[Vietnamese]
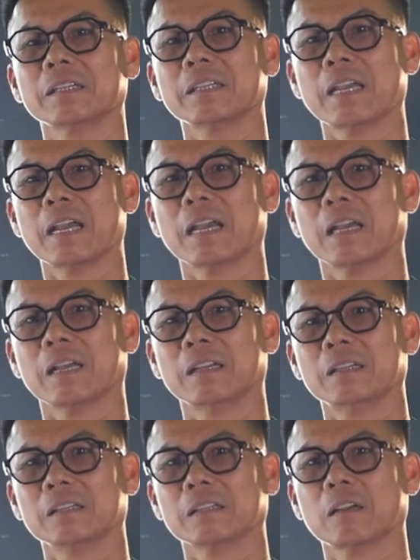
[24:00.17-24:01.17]
nhà,
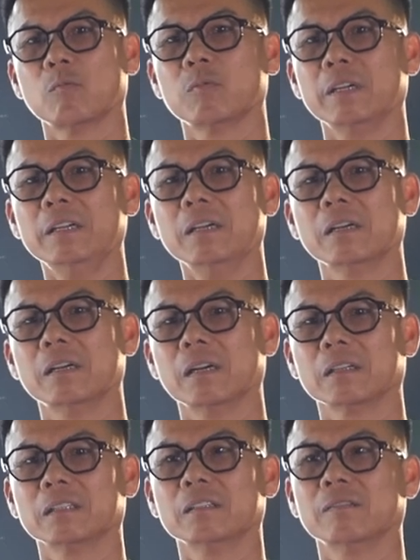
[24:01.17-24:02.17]
không khí hừng
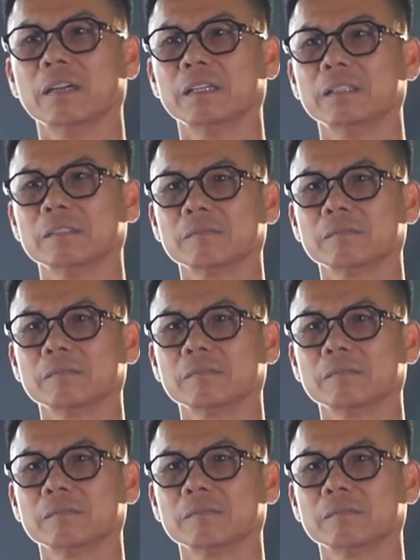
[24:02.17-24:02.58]
hực như vậy,